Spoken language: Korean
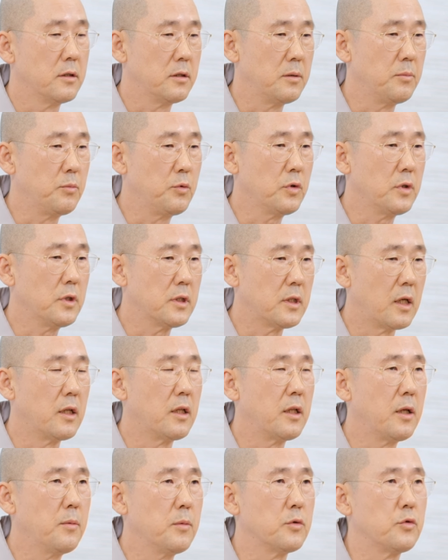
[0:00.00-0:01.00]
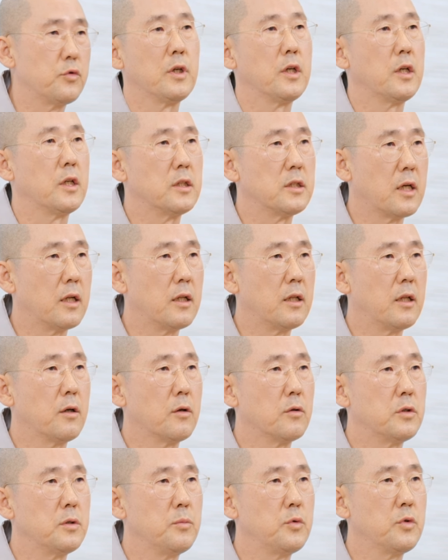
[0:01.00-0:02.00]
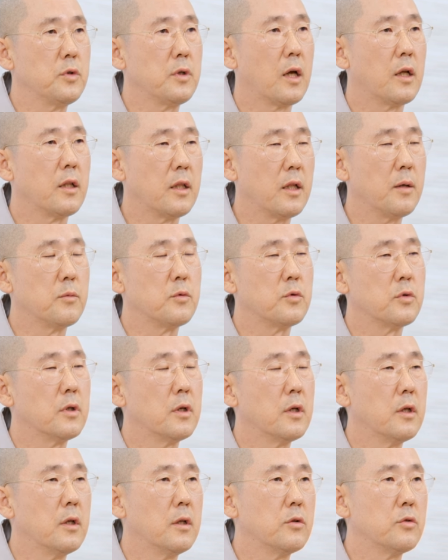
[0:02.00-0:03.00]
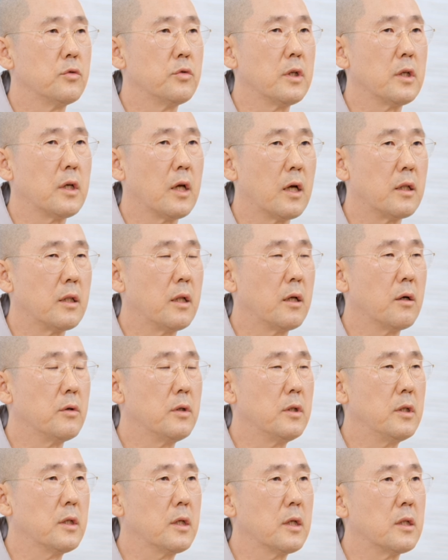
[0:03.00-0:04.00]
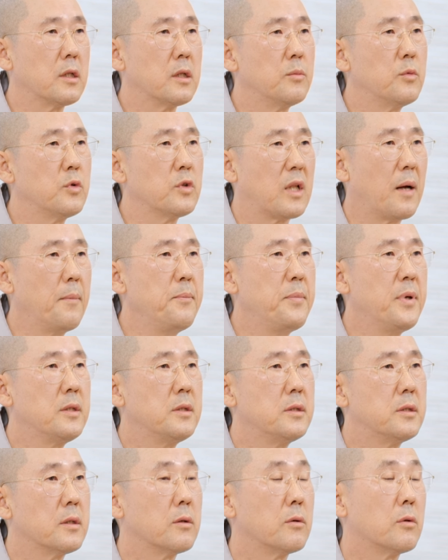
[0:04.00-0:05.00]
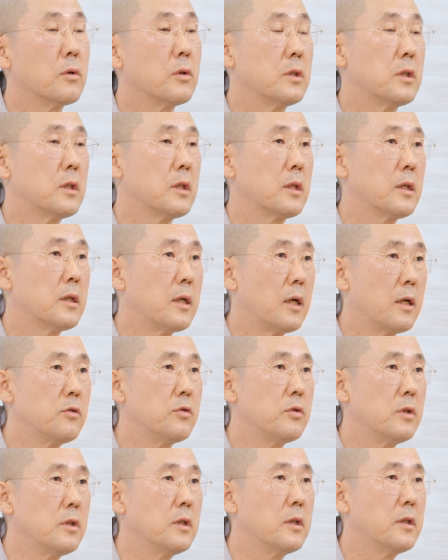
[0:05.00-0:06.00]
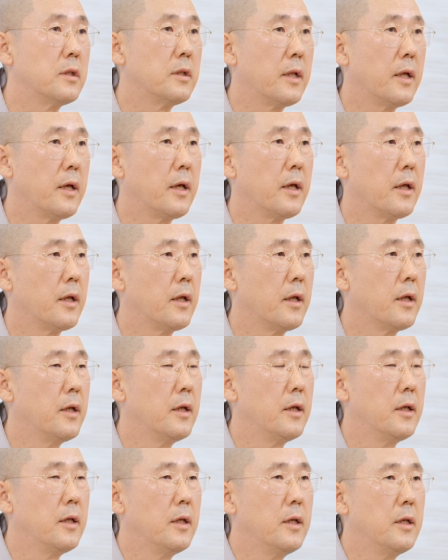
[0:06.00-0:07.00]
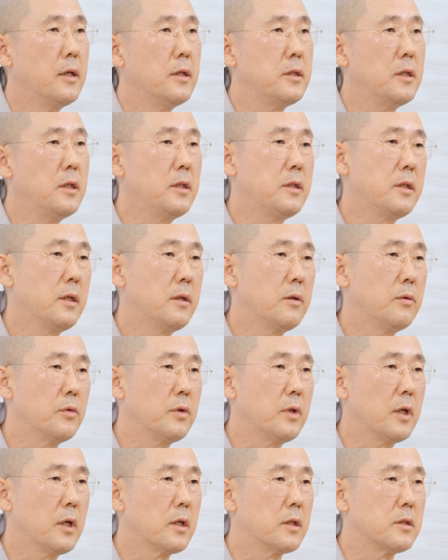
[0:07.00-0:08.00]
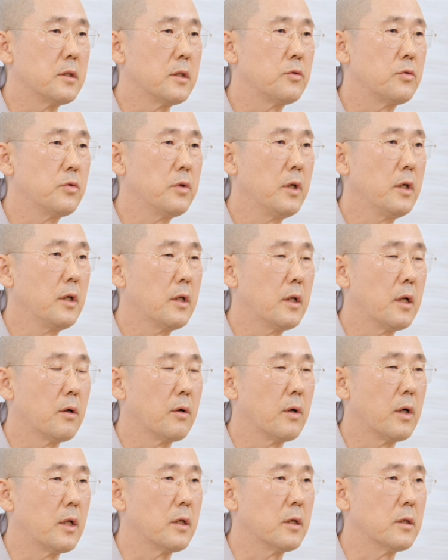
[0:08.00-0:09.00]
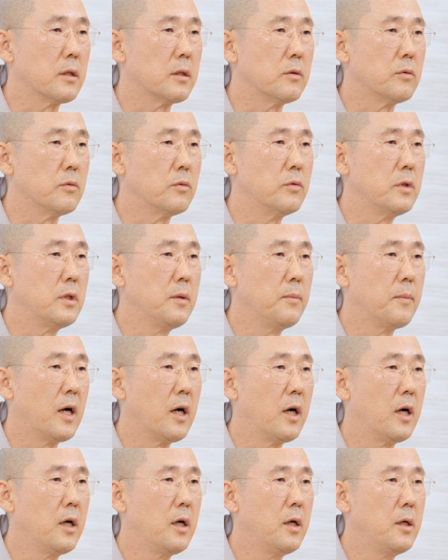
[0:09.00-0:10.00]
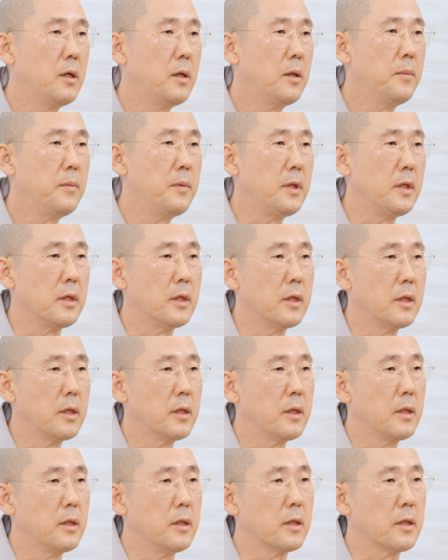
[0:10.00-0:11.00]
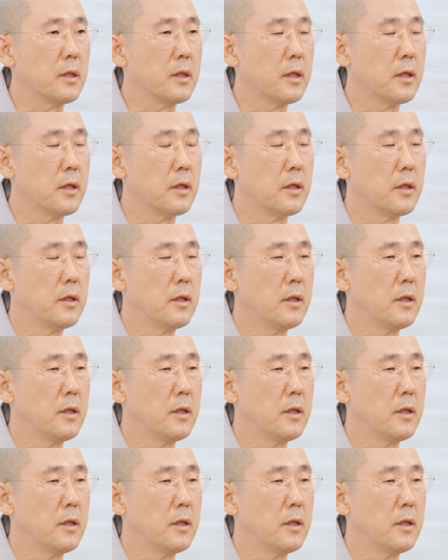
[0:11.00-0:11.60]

집중이 잘 되면 수행이 잘 되고 집중이 안 되면 수행이 안 되고 이렇게 너무 단편적으로 접근할 수 있는데, 실제 우리가 이제 수행이라고 하는 거는 우리 마음이 이렇게